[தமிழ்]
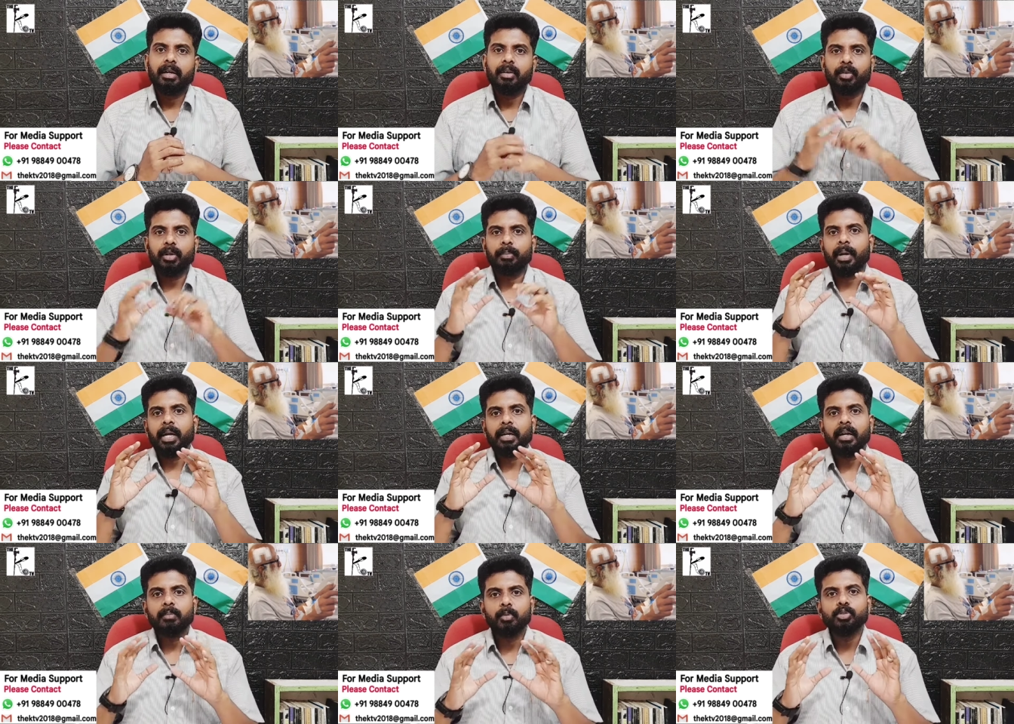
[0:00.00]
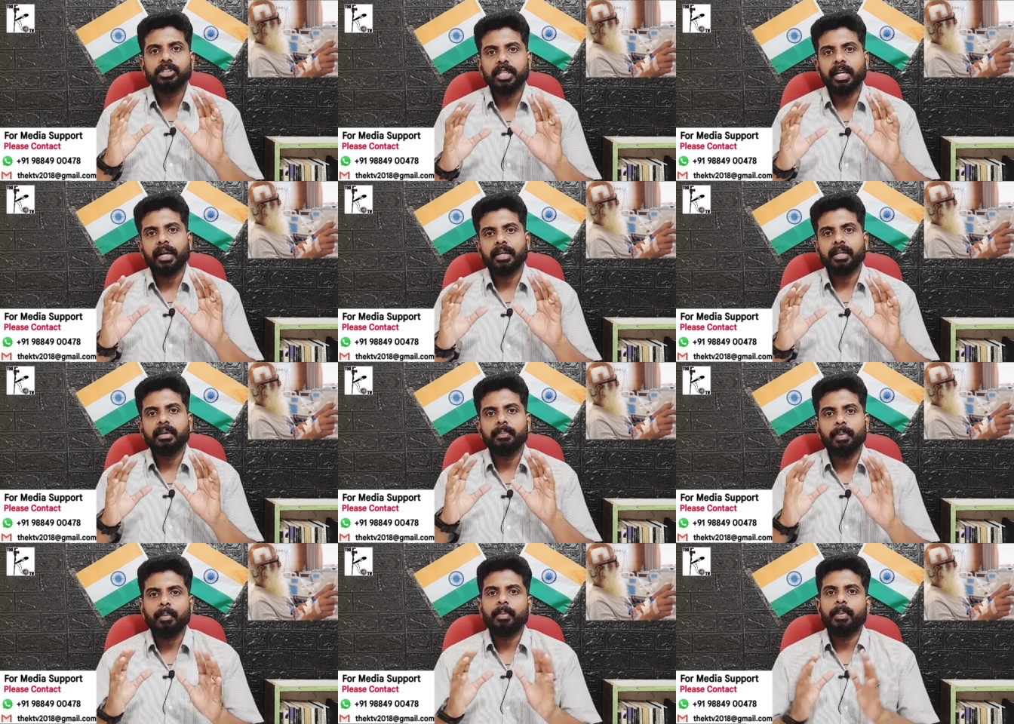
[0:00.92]
ஒரு மைல்டான மியூசிக் கேட்டு
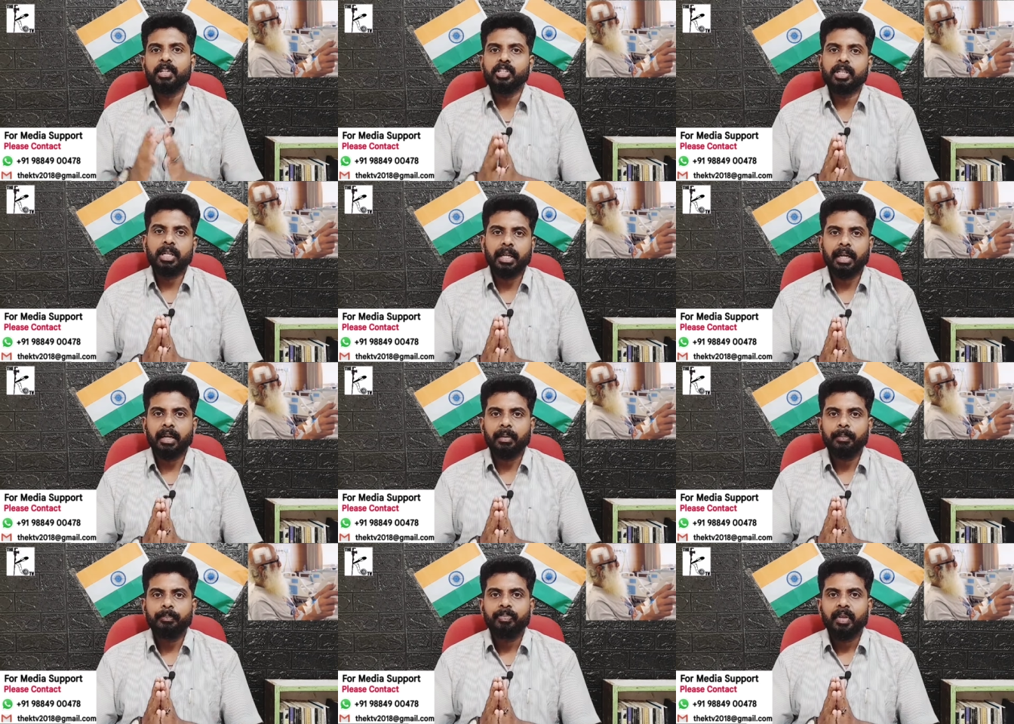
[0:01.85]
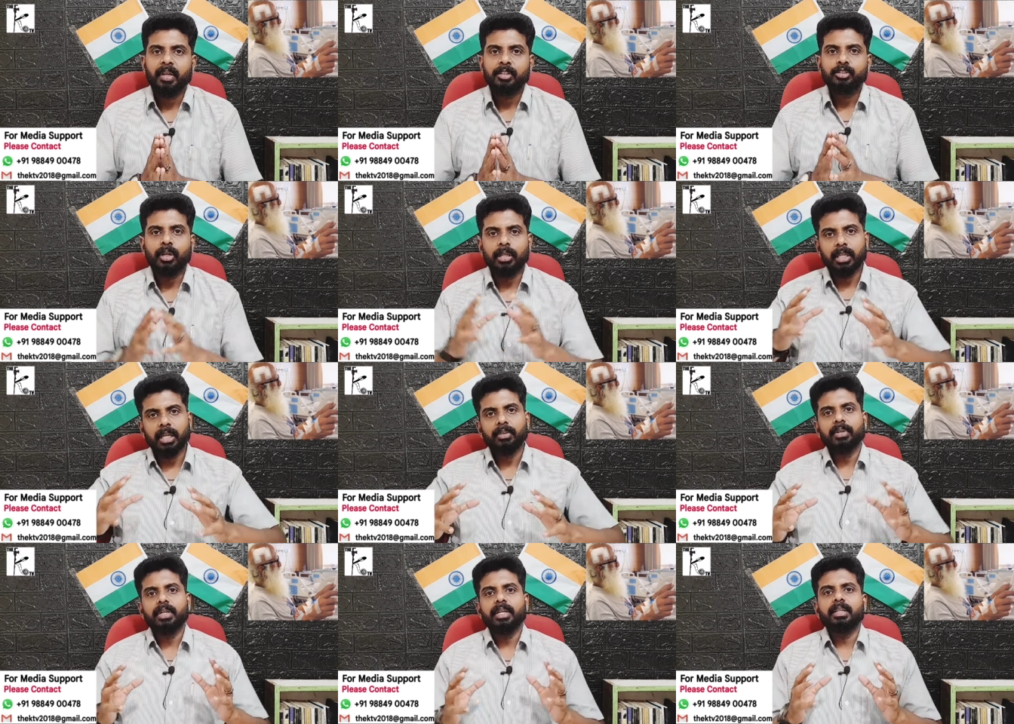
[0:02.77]
பேப்பர் படிச்சுட்டு ஸோ
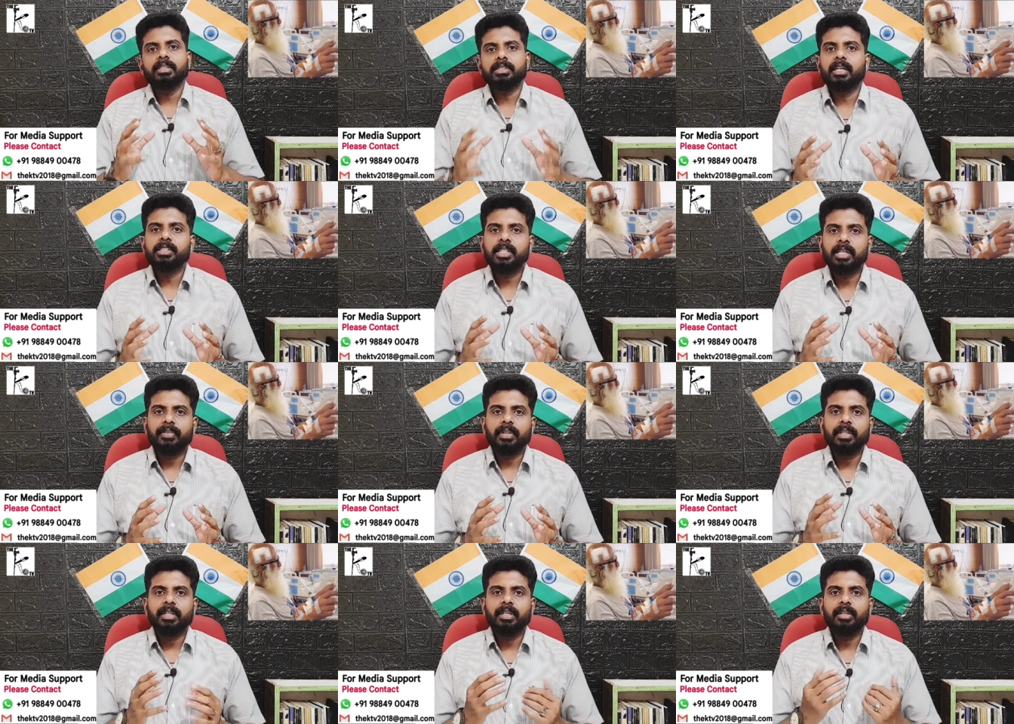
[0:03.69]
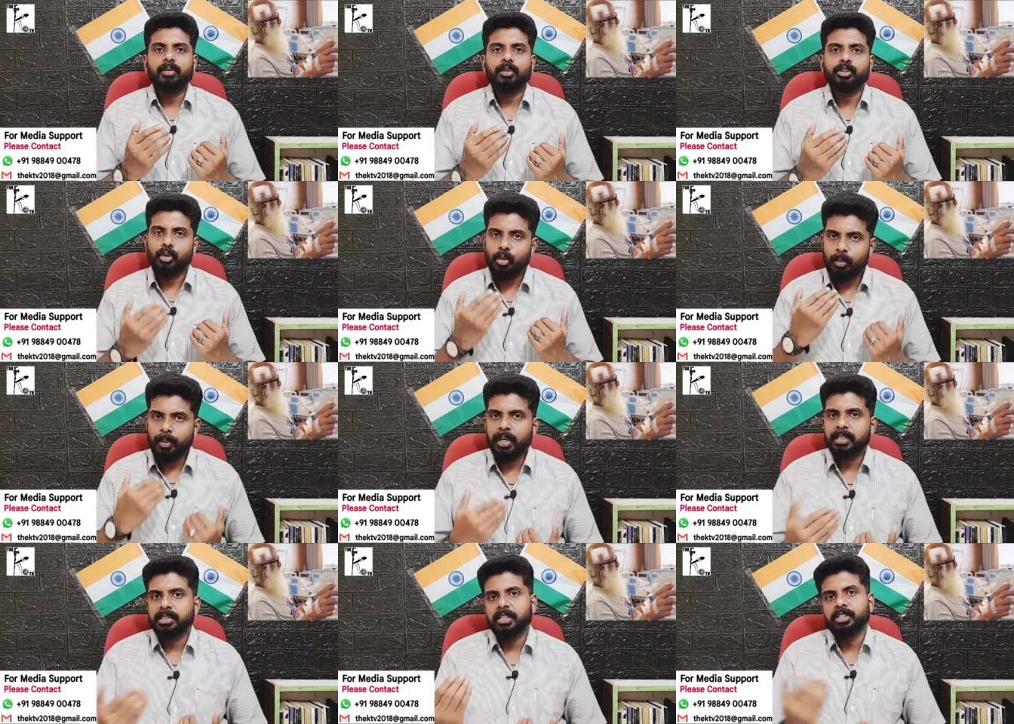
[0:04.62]
அந்தளவுக்கு இந்த சர்ஜரி வந்து ஒரு
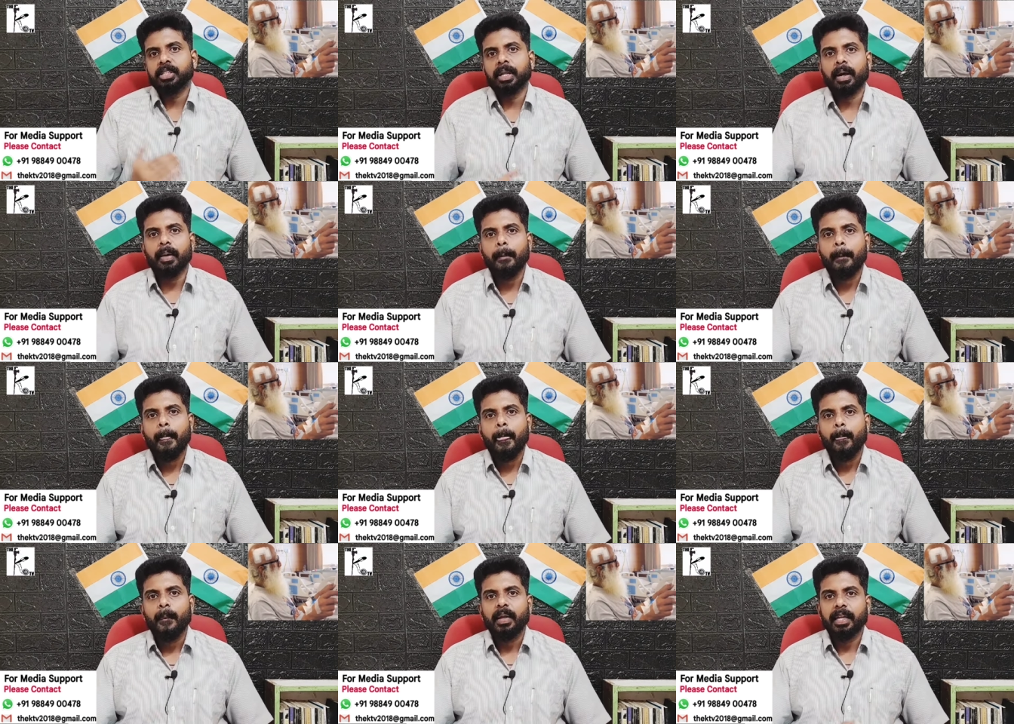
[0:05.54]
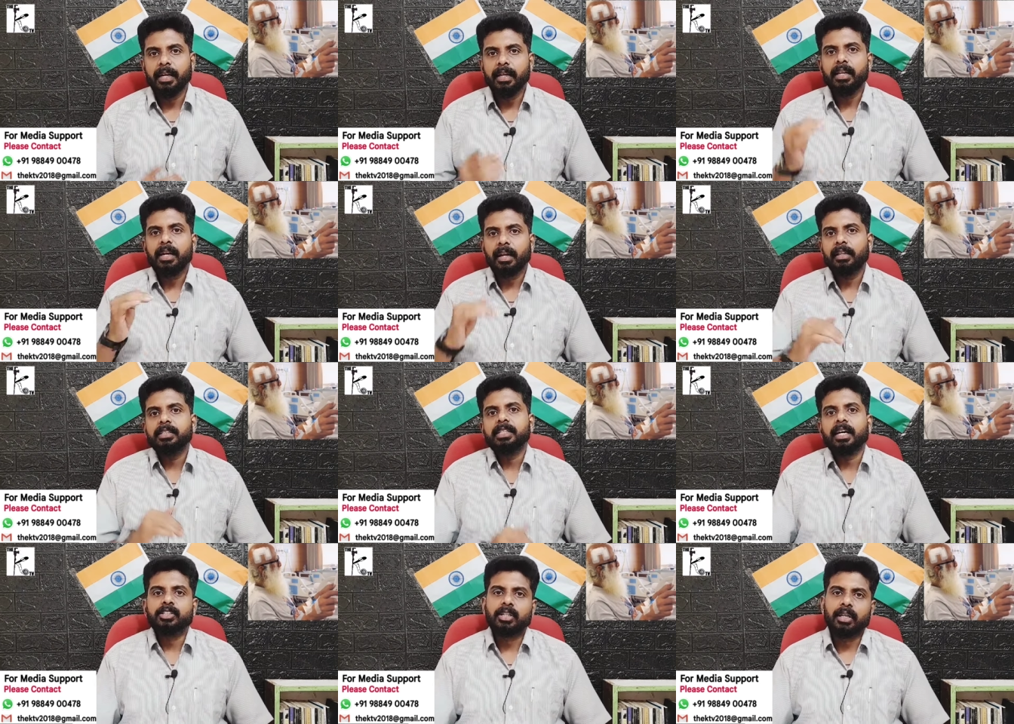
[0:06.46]
சுலபமான சர்ஜரியாக என்ன நடந்துச்சு
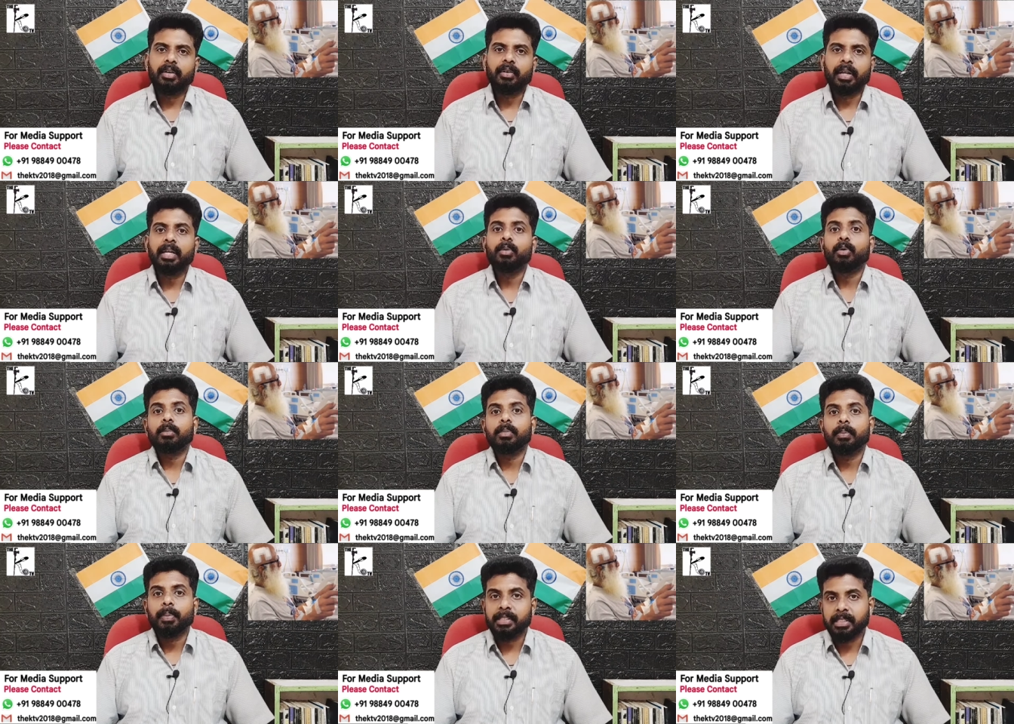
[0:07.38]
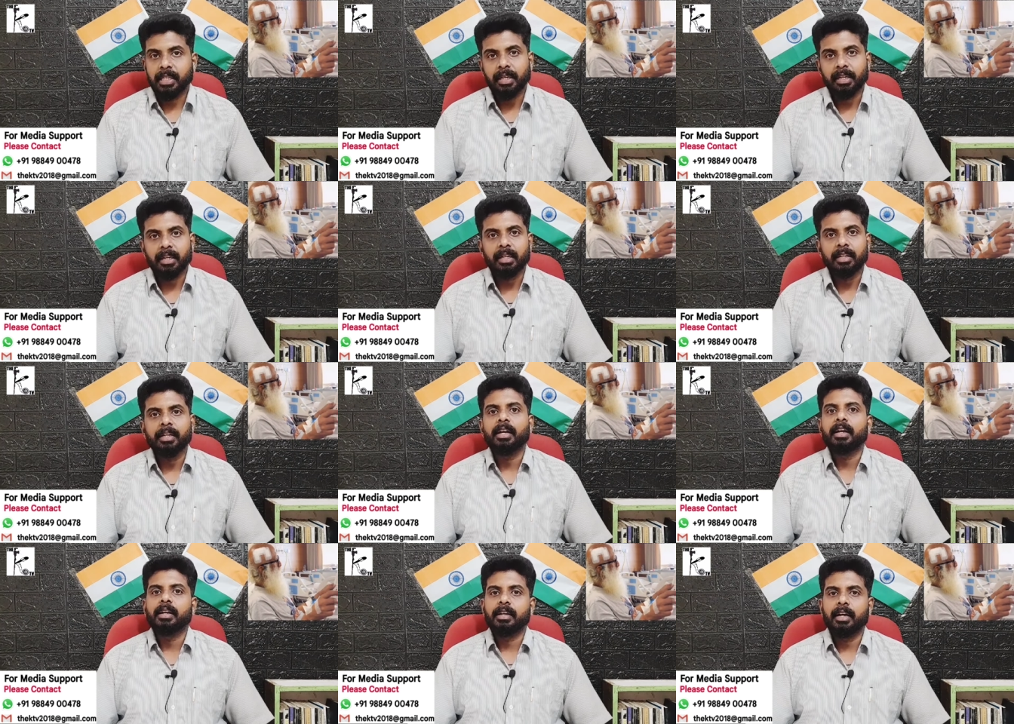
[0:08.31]
ஆக்சுவலாக என்ன உடம்புல பிரச்சனை இருக்குன்ற
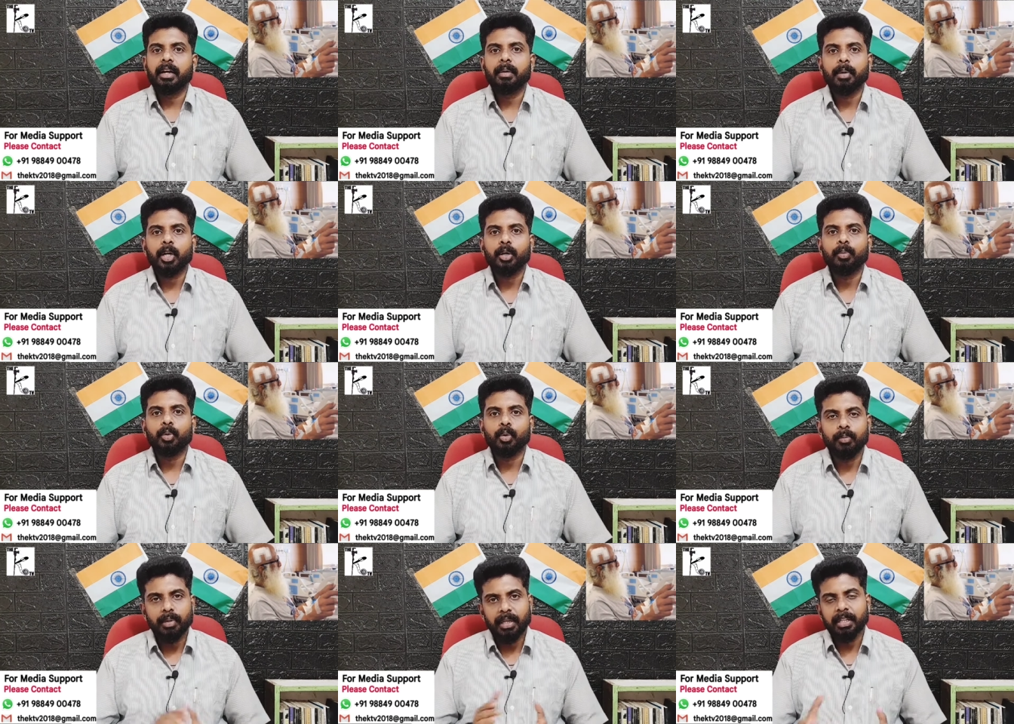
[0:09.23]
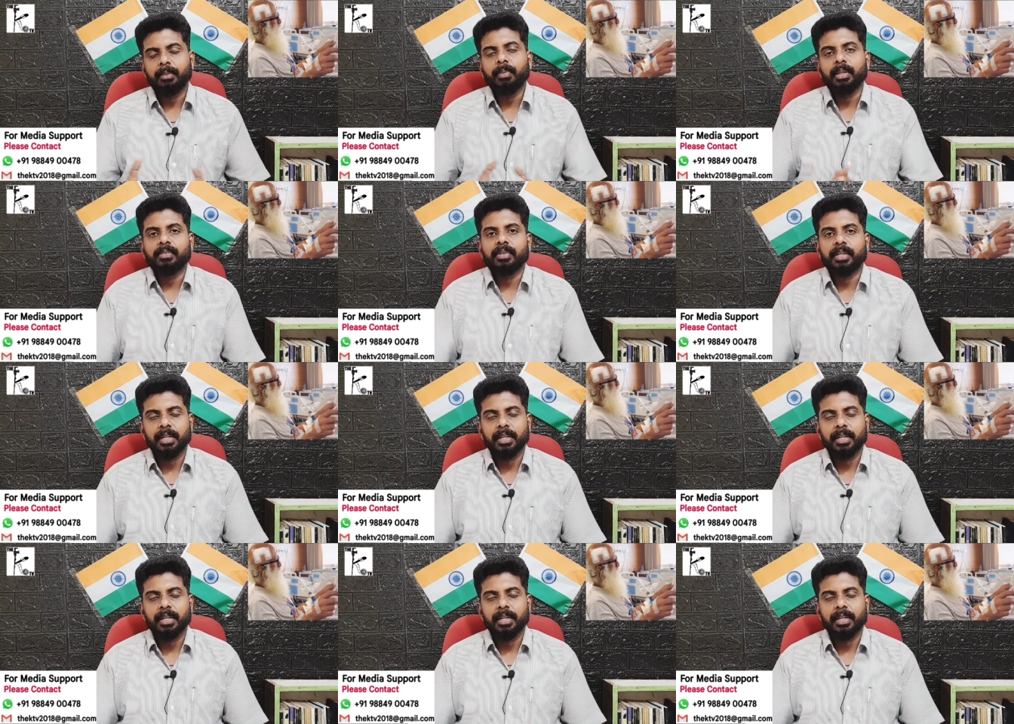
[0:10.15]
டீட்டெயில் டீட்டெயிலாக பார்க்க போகிறோம் இந்த பதிவில்